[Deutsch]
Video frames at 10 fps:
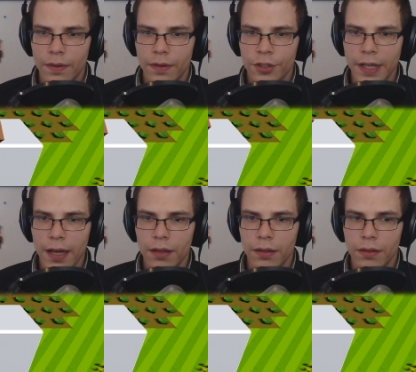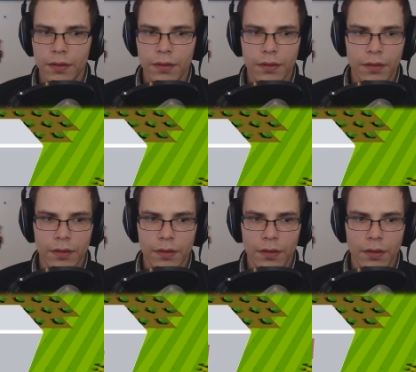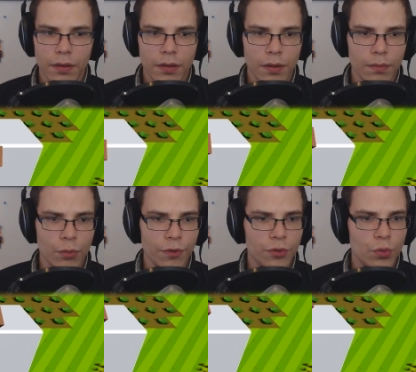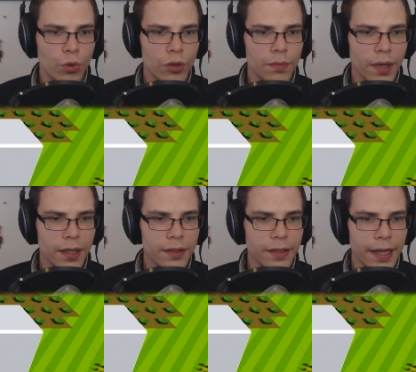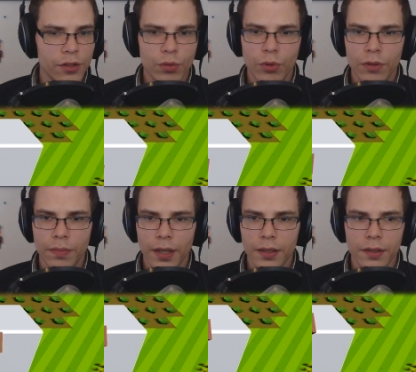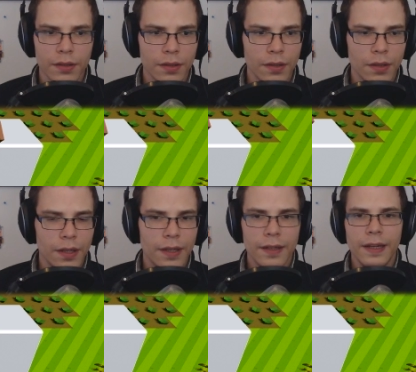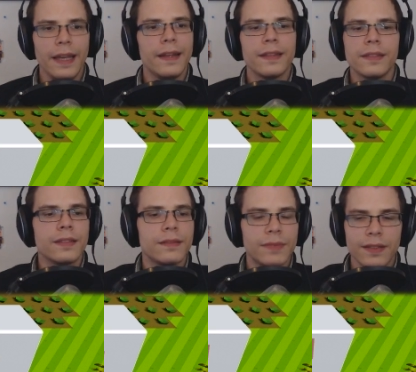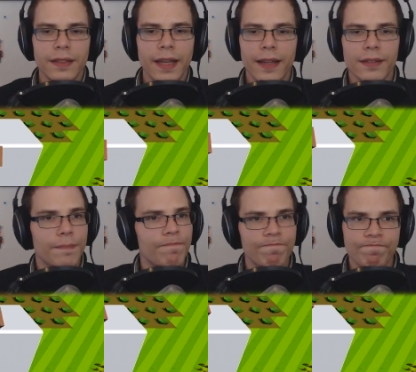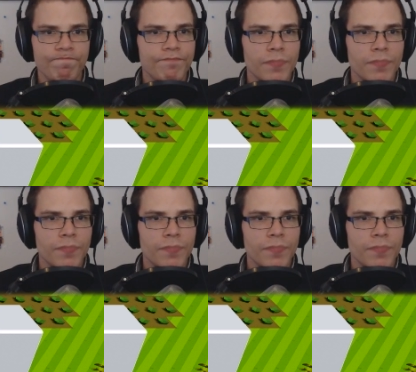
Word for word: Schnell. Move to wooden bucket, add to wooden bucket. Nee, das ist, das ist Käse. Mm -mm.